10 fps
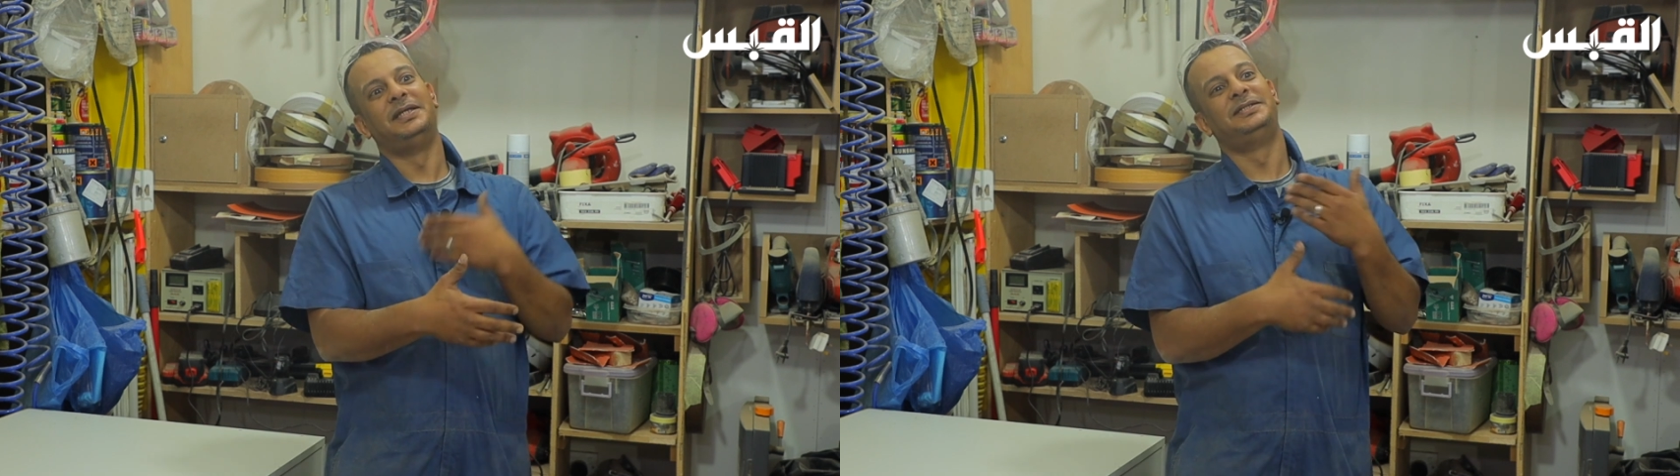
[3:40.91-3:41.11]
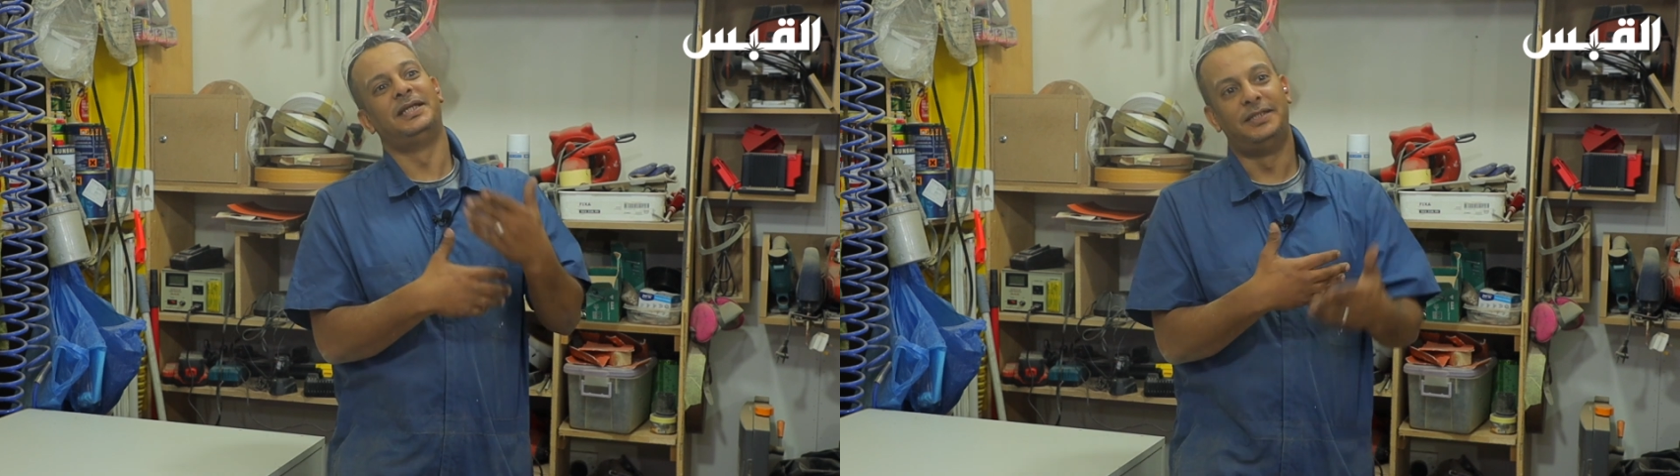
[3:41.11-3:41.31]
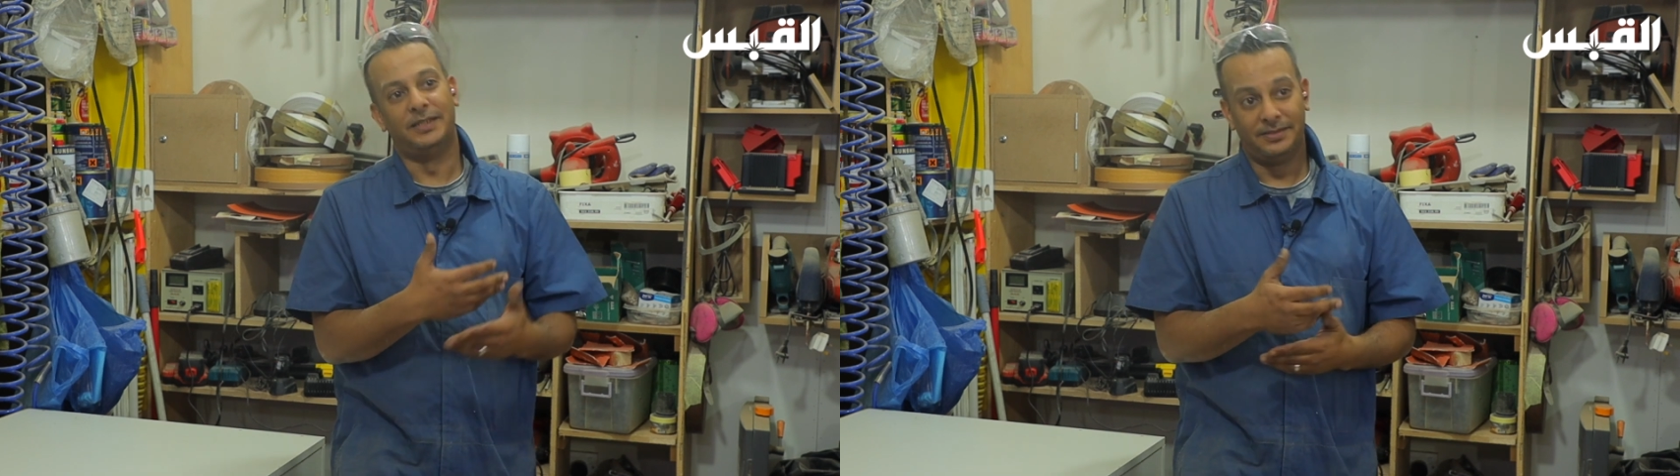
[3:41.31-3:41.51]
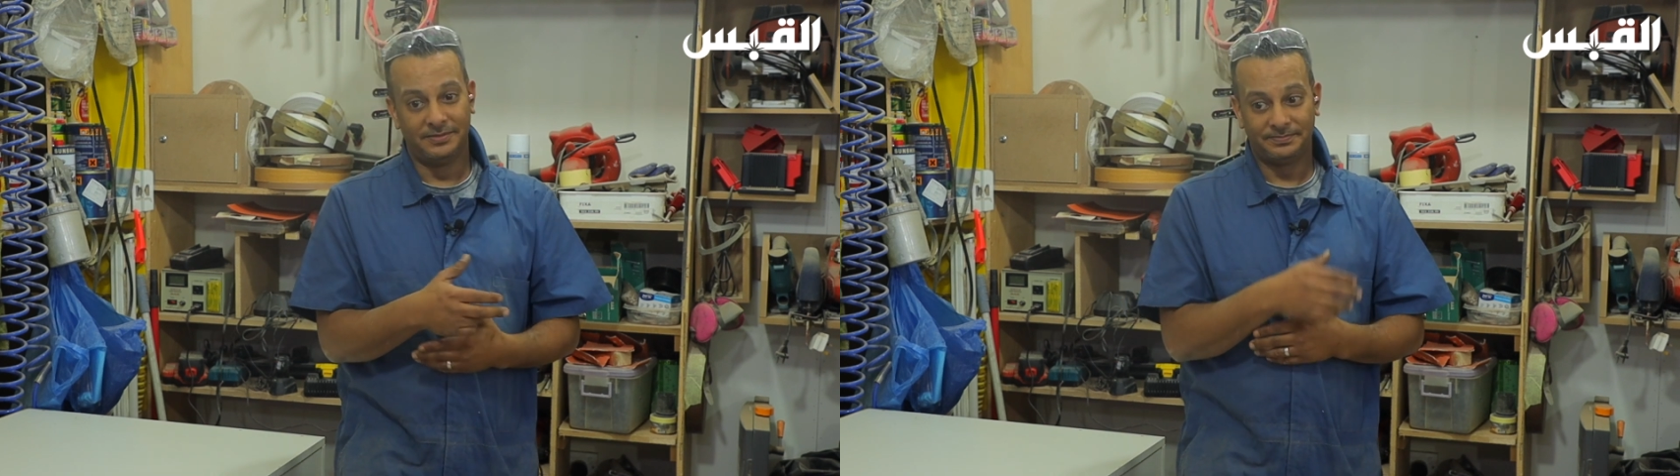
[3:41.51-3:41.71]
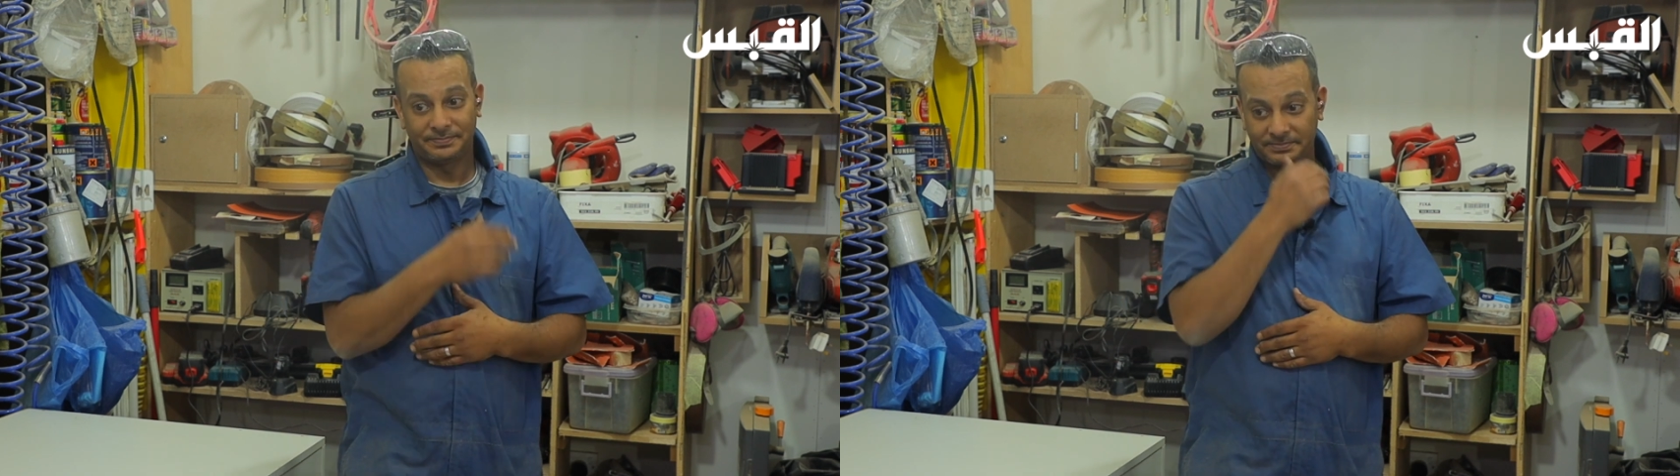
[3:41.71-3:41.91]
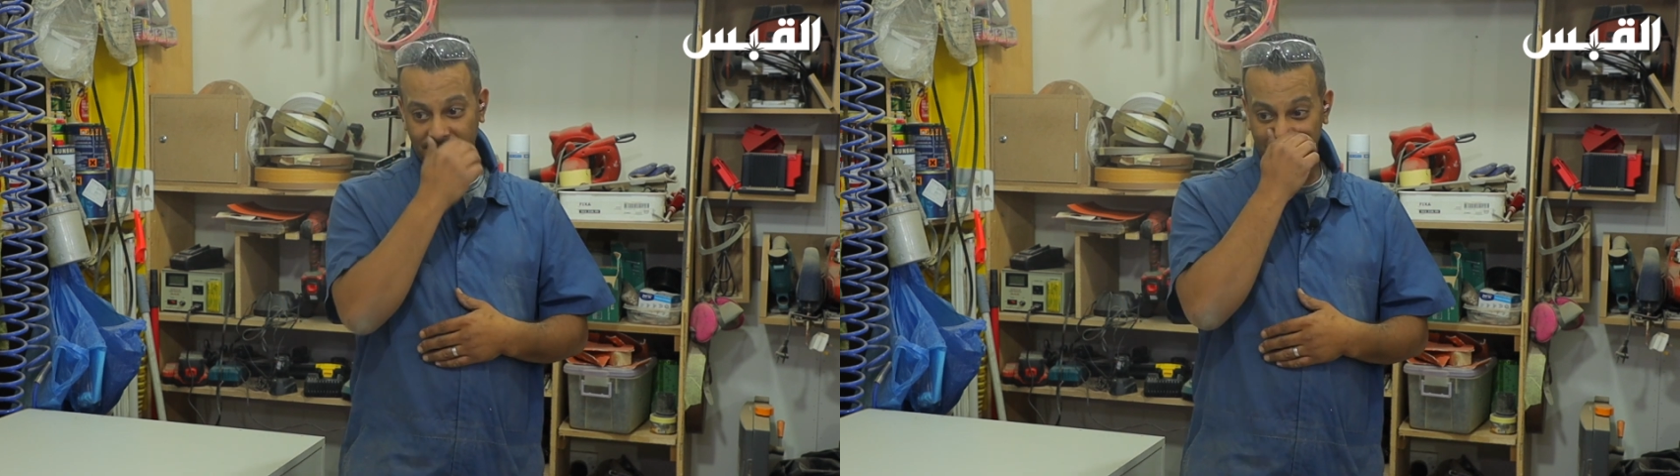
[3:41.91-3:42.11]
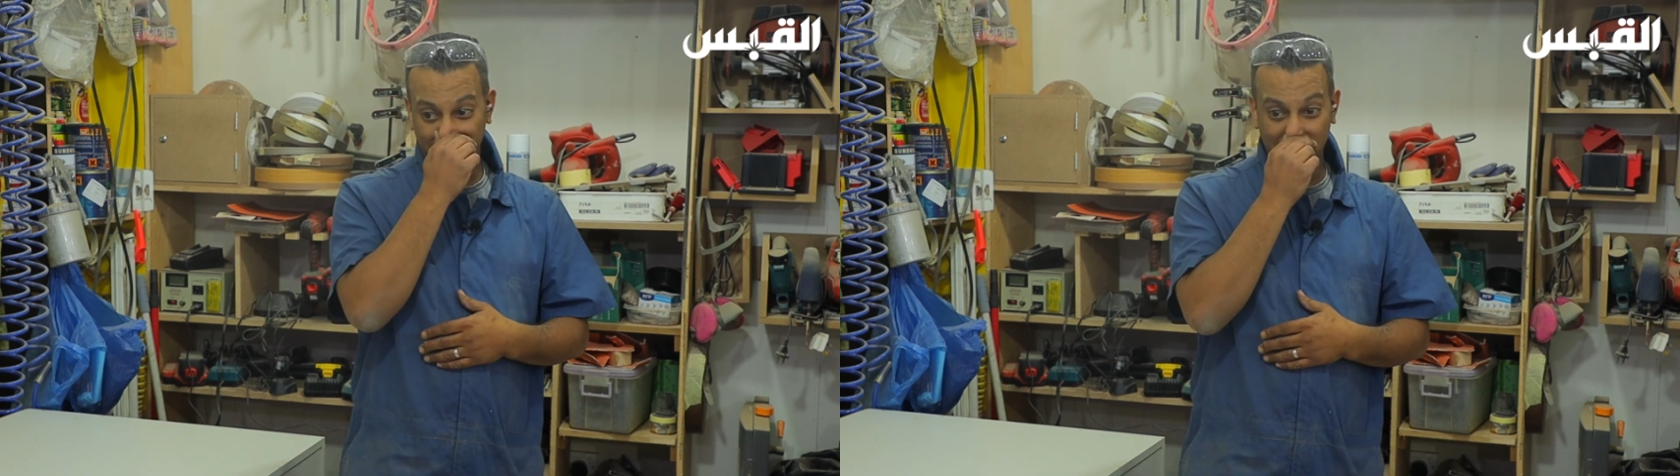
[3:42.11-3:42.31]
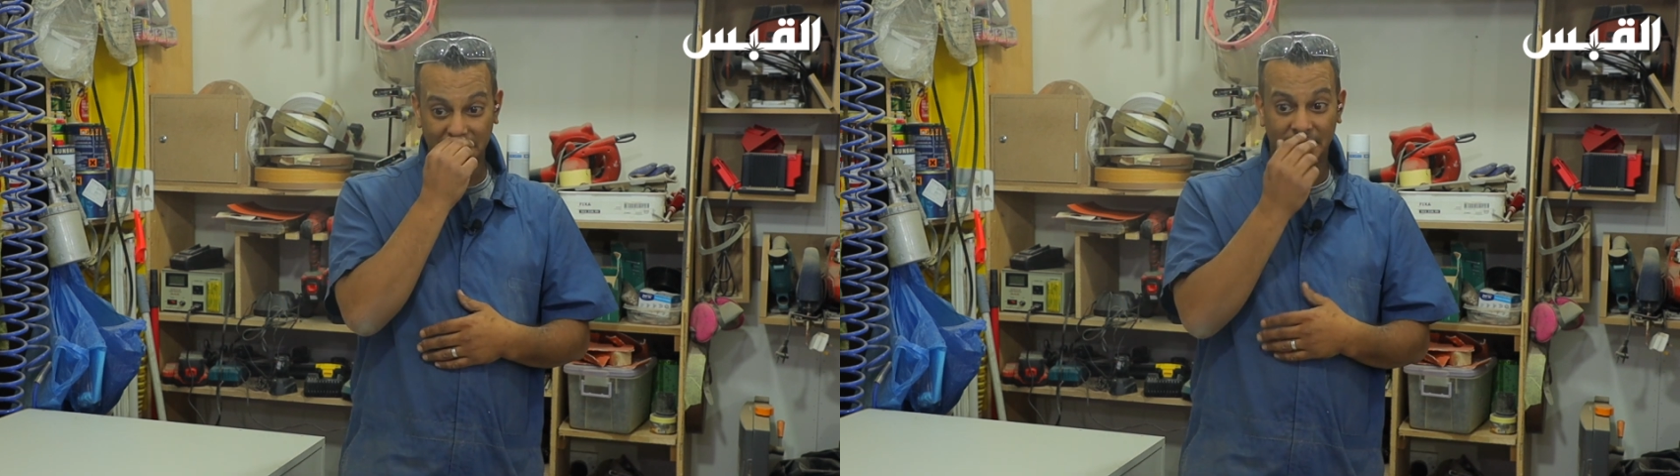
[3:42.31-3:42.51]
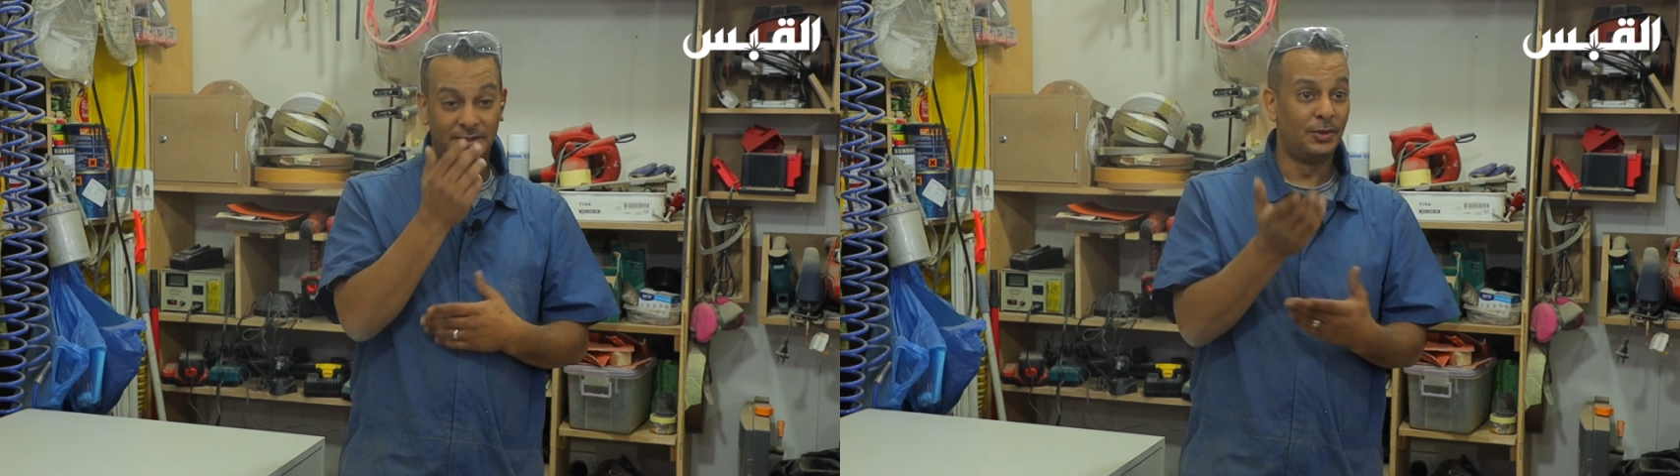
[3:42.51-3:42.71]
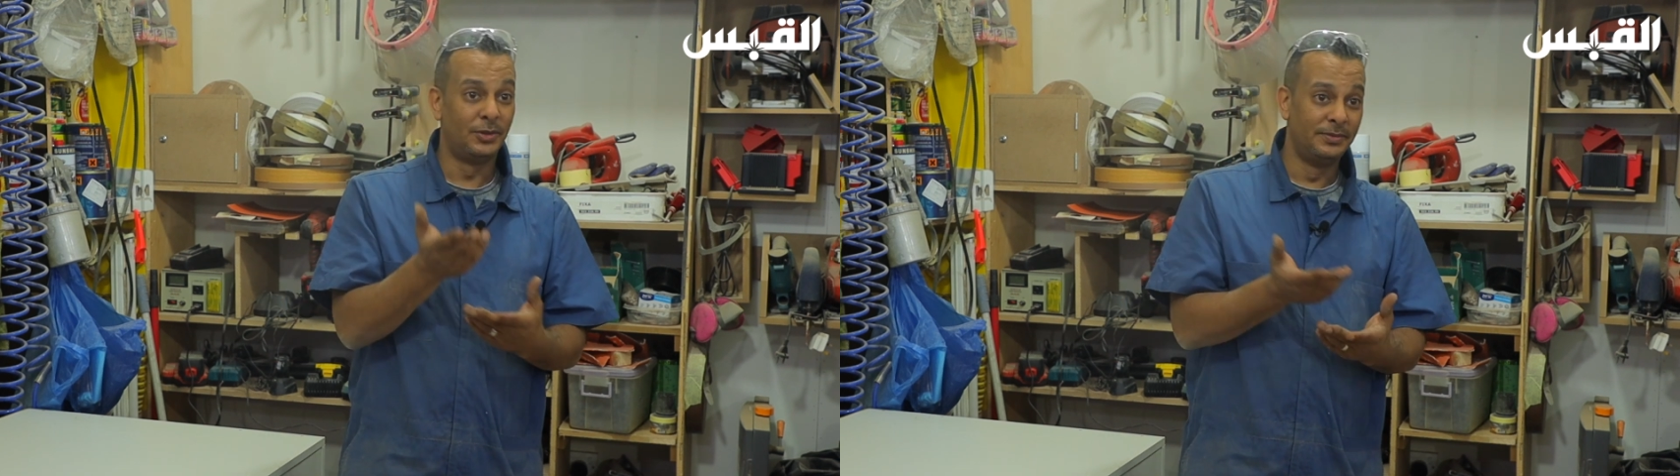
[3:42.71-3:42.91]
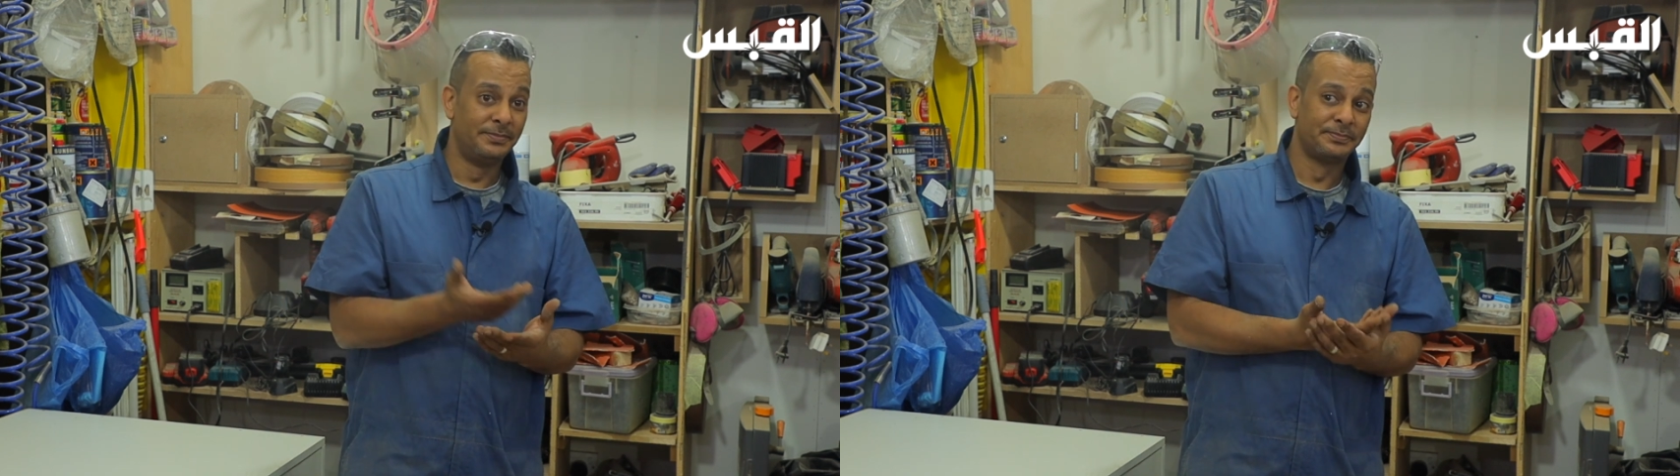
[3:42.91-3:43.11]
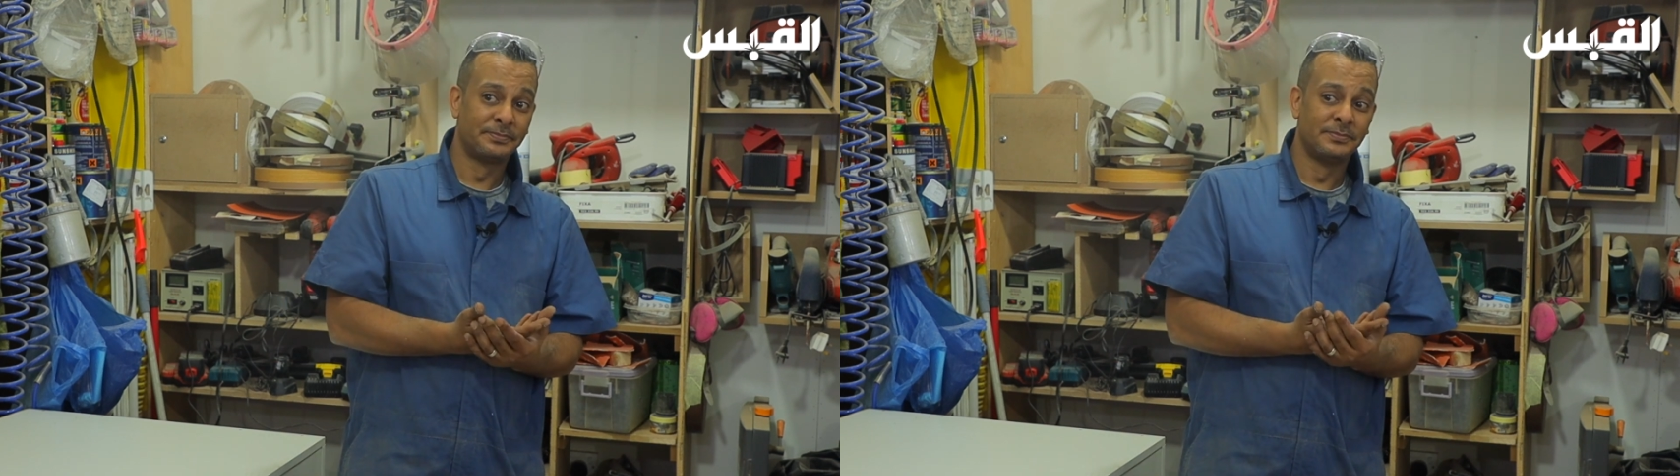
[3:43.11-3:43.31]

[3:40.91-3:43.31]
يتجدد شلون؟